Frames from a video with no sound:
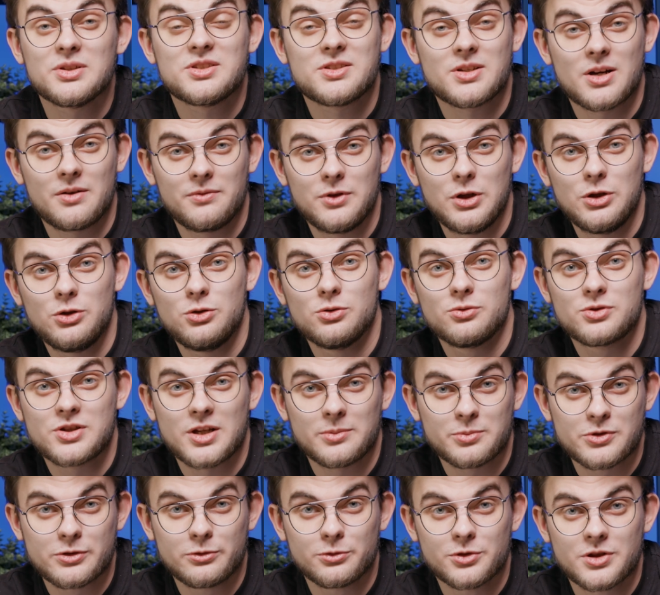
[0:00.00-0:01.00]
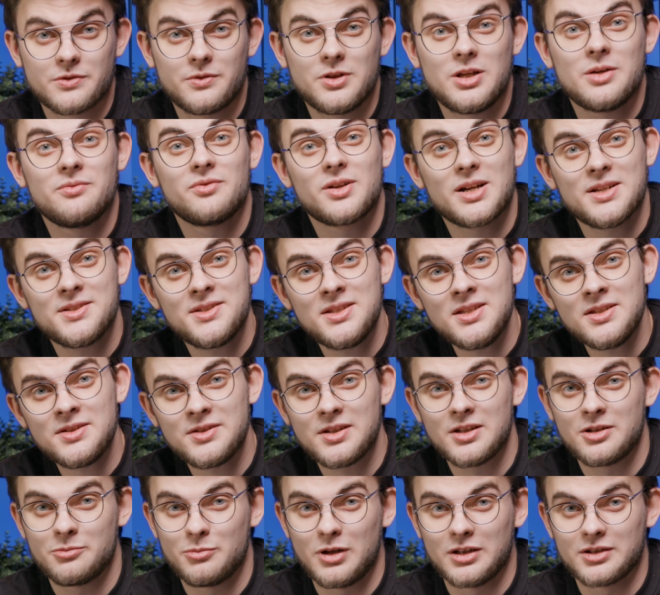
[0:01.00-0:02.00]
По сравнению с обслуживанием в
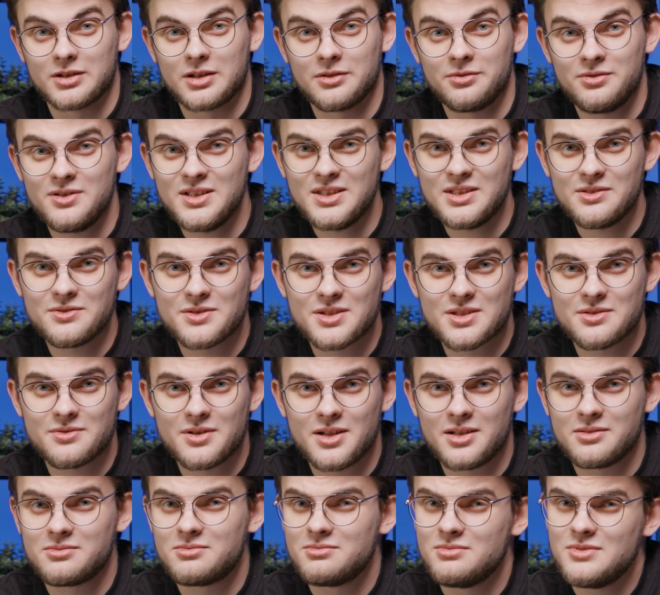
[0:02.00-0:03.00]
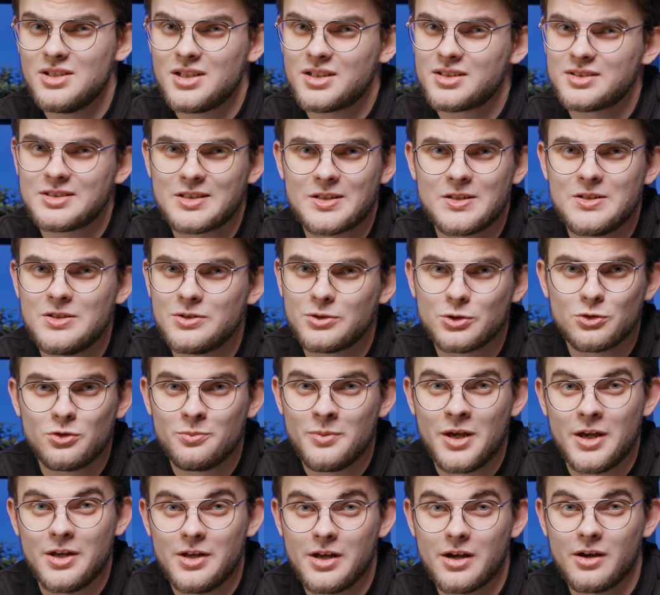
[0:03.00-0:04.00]
российских банков, это вызывает некоторое
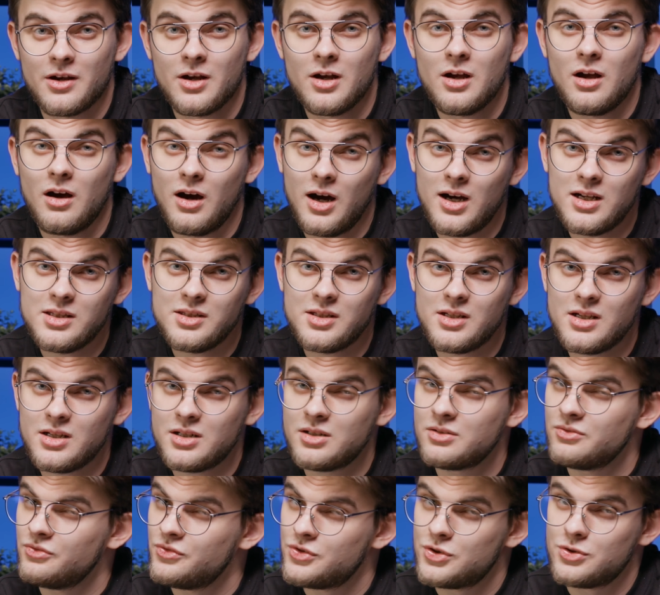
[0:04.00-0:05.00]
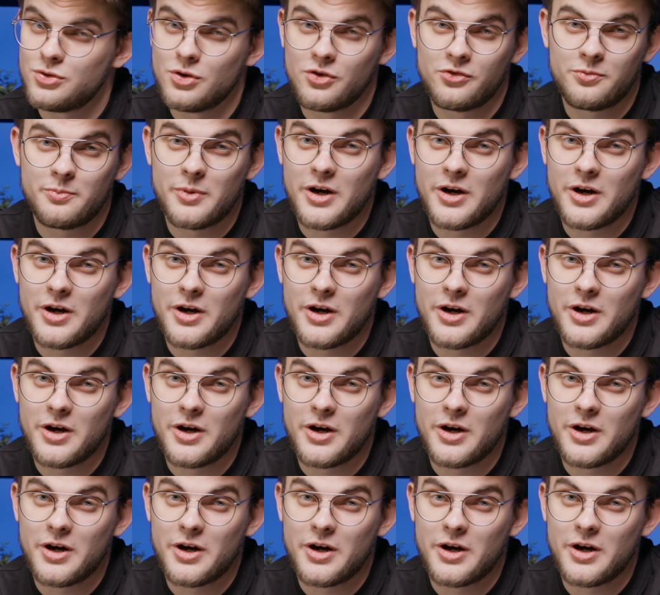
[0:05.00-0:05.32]
недоумение. А так, все в